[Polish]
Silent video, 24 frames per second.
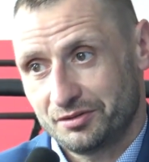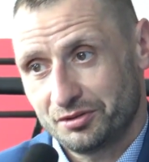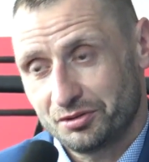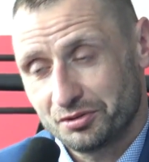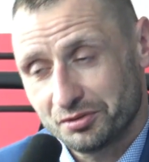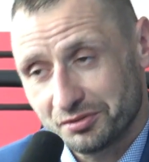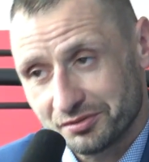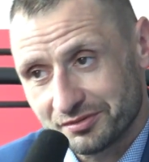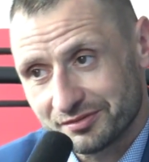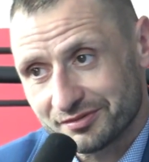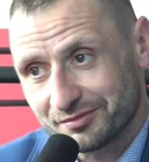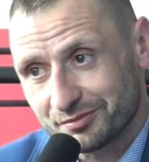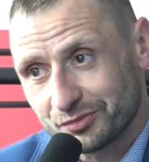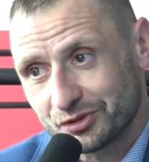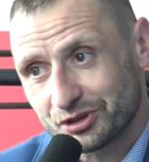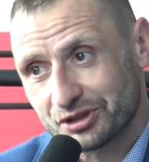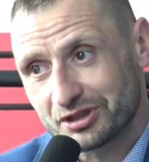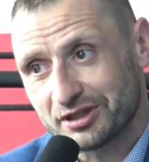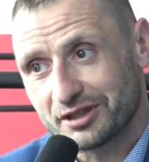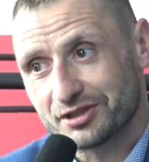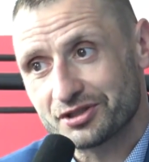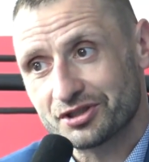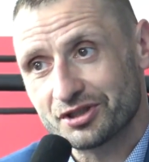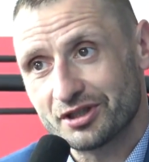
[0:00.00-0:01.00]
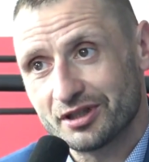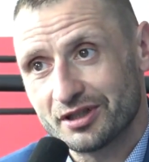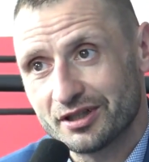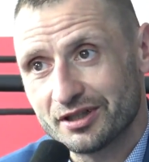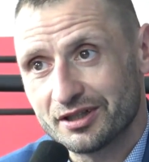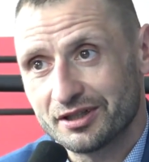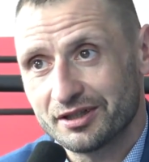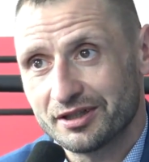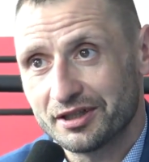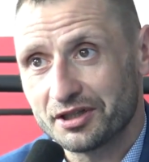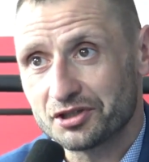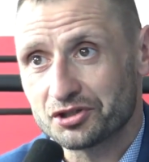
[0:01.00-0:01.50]
No, myślę,
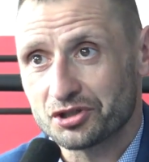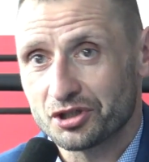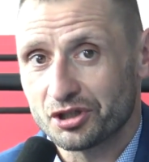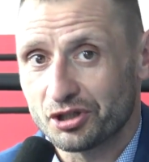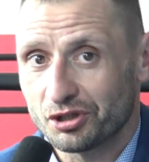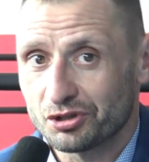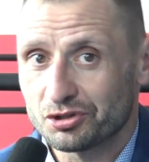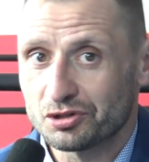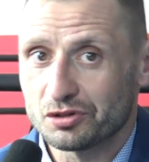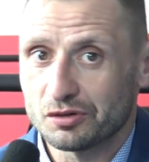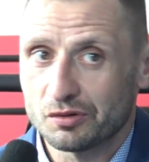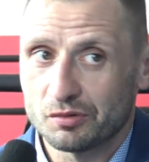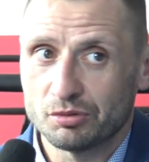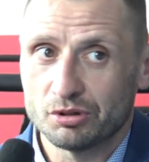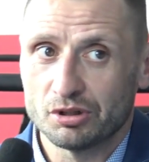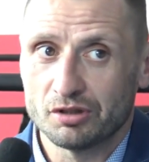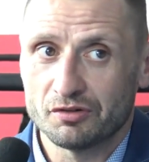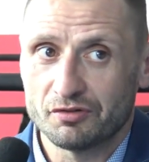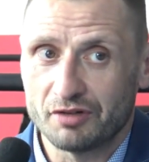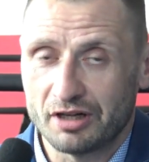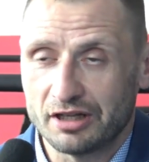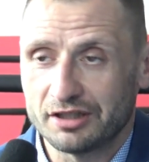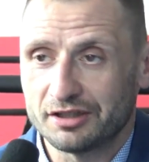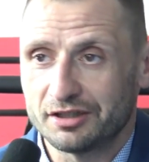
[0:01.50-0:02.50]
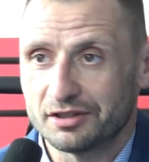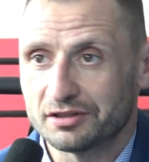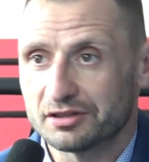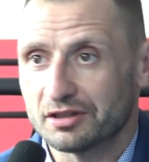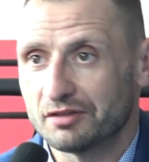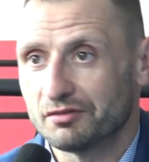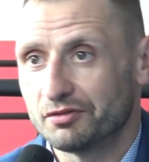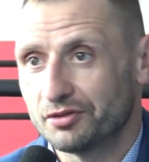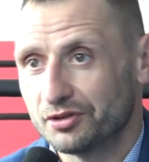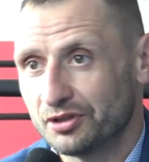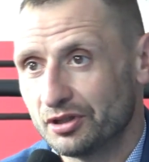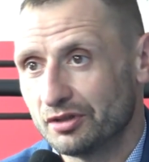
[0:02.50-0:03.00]
że jeżeli chodziłoby o walki
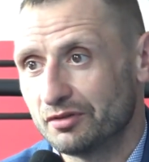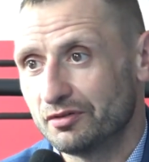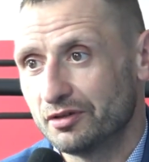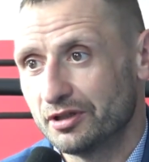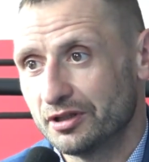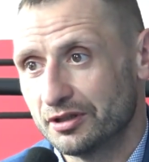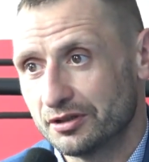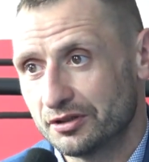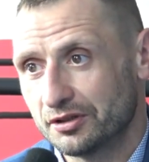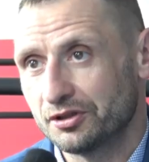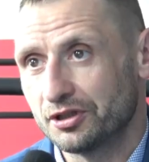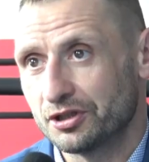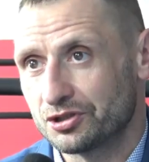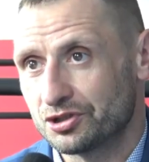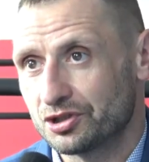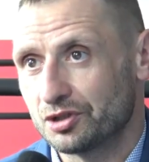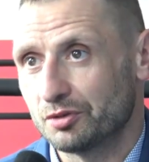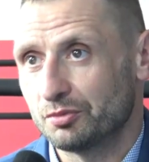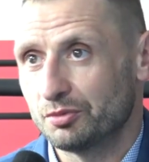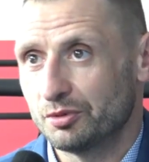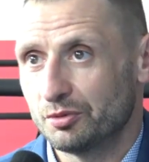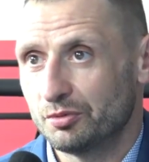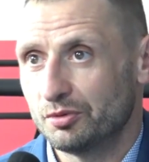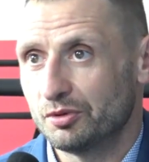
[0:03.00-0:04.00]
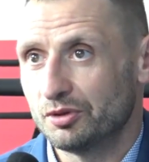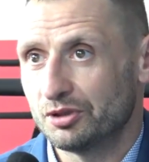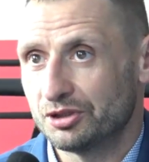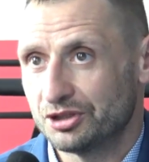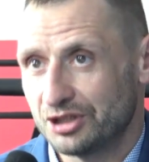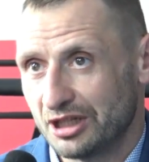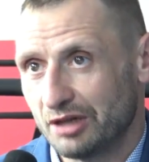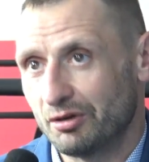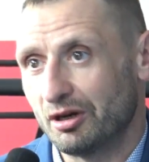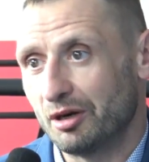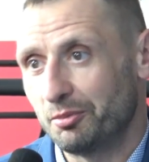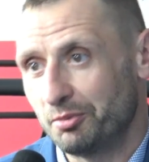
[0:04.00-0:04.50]
zawodowe, to jeszcze by,
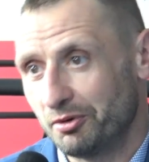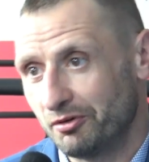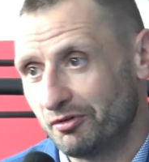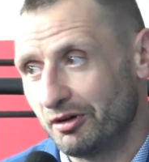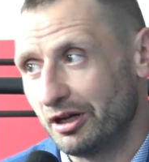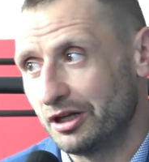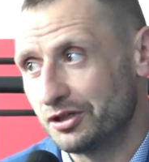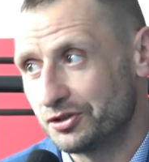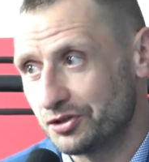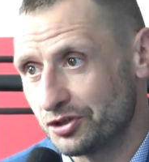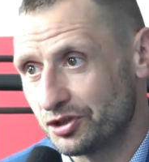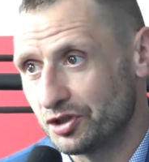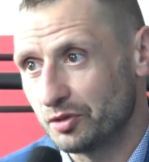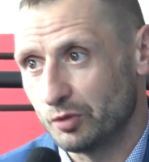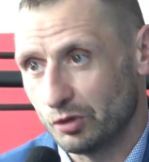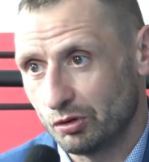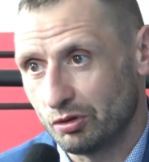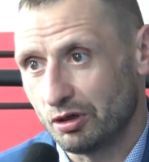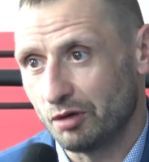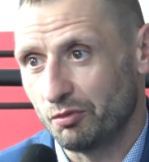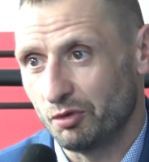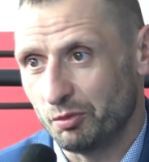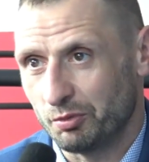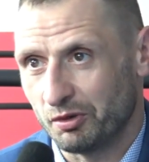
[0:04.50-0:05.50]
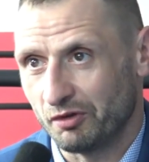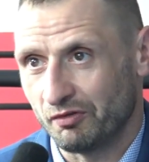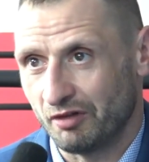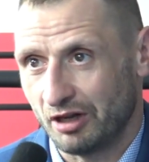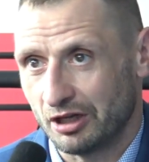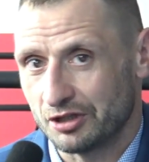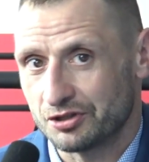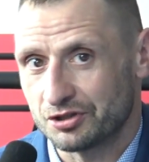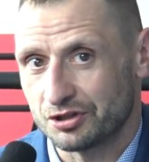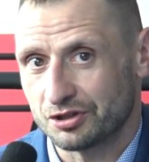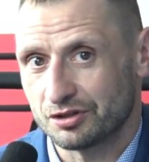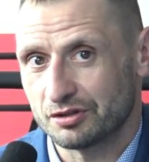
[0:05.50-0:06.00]
chciała powalczyć i mogłaby
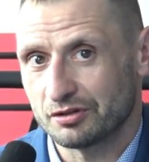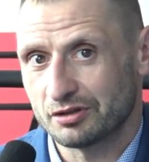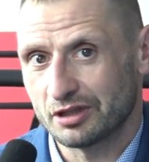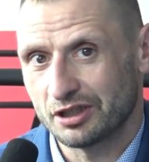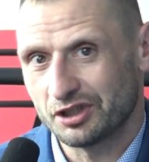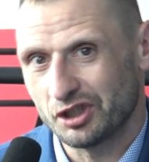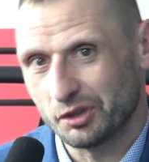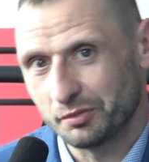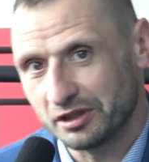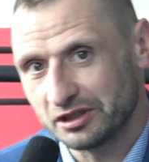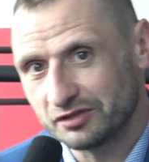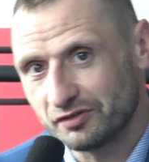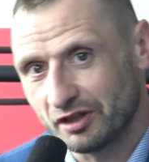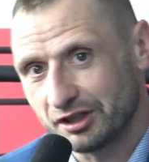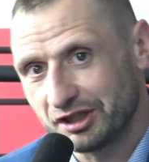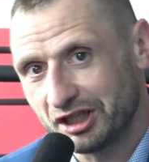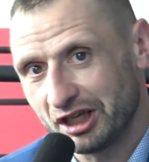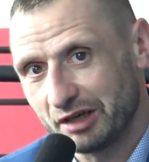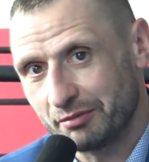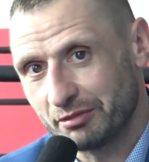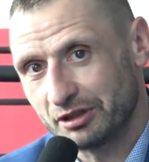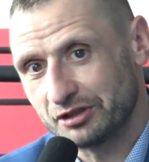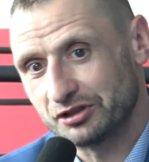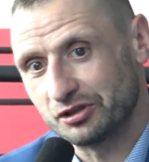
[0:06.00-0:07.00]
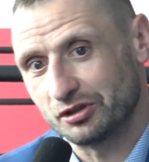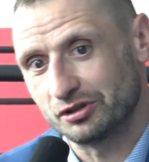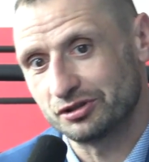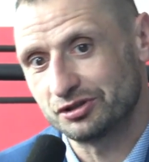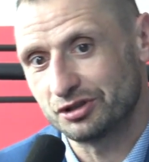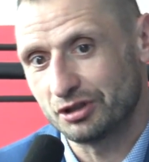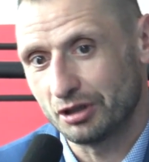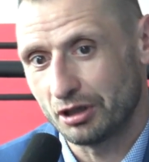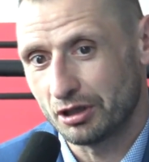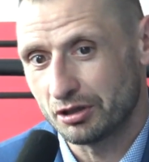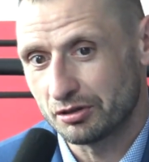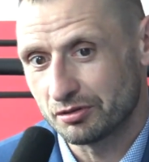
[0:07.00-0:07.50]
powalczyć. No, natomiast walki
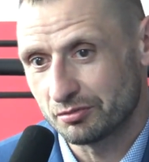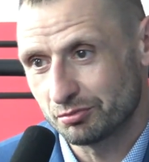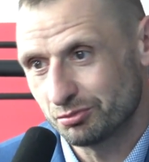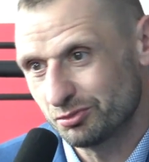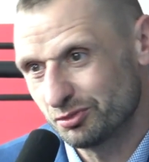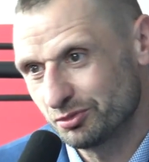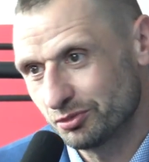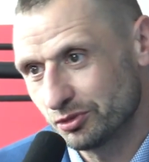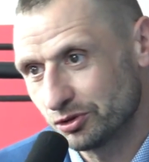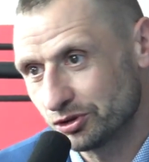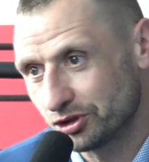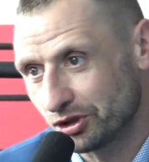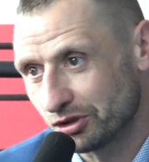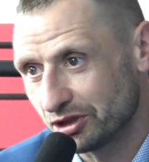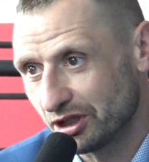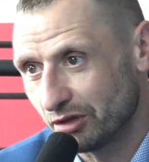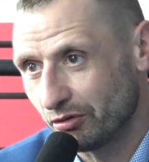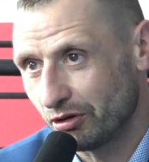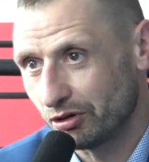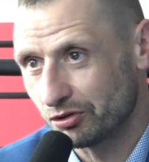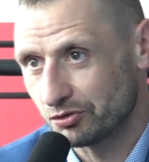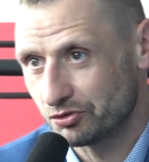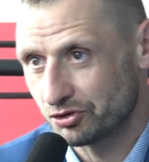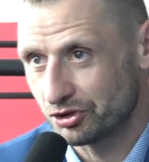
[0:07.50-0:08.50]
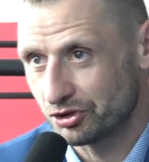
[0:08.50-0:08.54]
amatorskie no, osiągnęła